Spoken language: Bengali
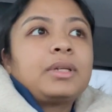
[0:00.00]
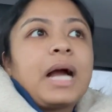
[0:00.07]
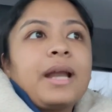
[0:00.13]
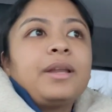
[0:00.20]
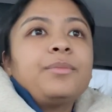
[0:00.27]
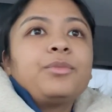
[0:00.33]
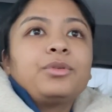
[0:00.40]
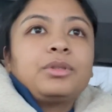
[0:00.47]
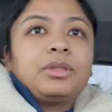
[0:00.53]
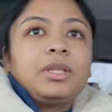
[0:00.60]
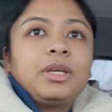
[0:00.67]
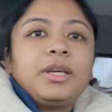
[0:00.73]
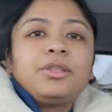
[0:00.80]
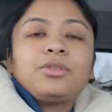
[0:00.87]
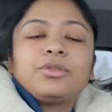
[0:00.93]
গাড়ির মধ্যে
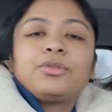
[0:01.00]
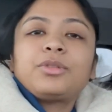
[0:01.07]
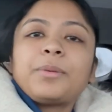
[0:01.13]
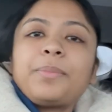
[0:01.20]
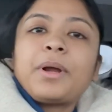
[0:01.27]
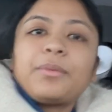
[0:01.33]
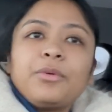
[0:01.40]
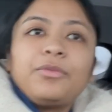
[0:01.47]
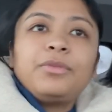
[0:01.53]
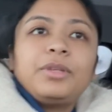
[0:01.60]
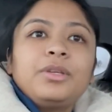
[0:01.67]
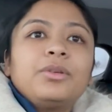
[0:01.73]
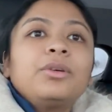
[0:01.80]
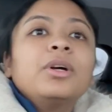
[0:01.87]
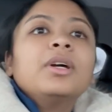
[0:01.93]
থেকে যতটা পারবো
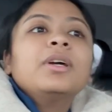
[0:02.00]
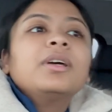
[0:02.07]
ভিডিও